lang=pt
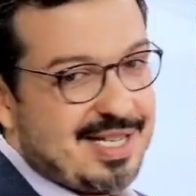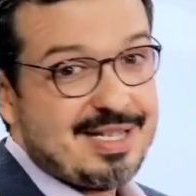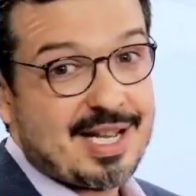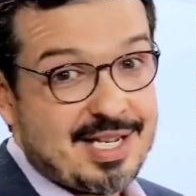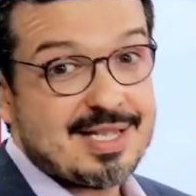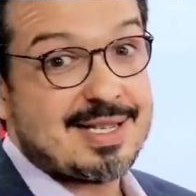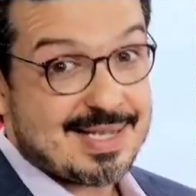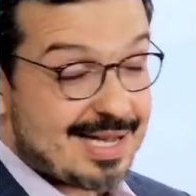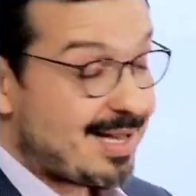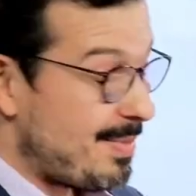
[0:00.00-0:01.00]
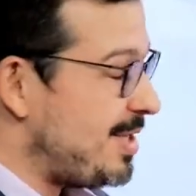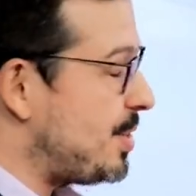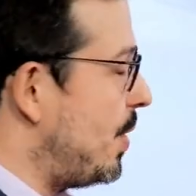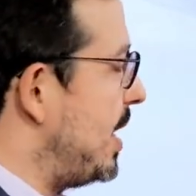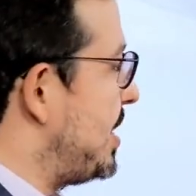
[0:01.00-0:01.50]
30 dias
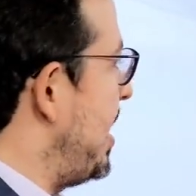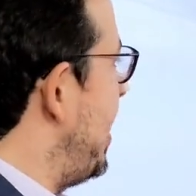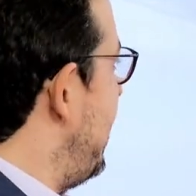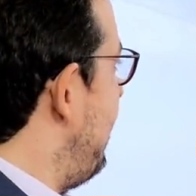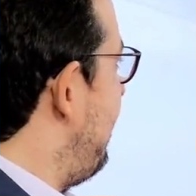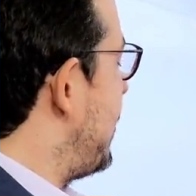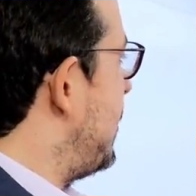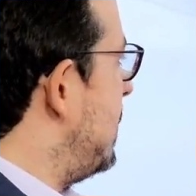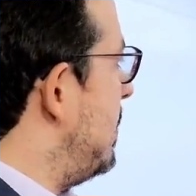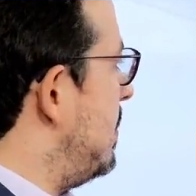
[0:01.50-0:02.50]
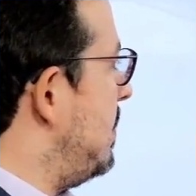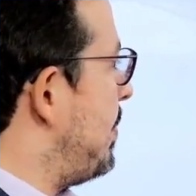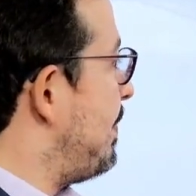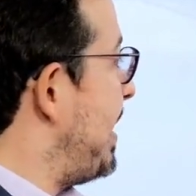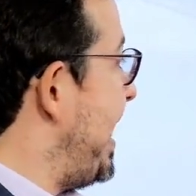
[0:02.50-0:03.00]
exatamente hoje para o
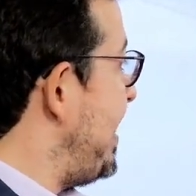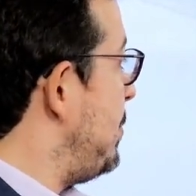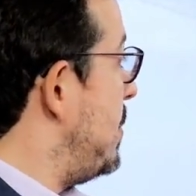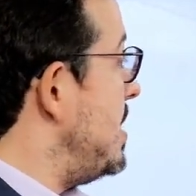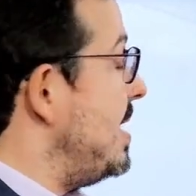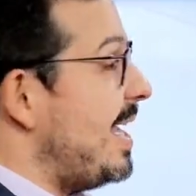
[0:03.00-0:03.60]
pleito.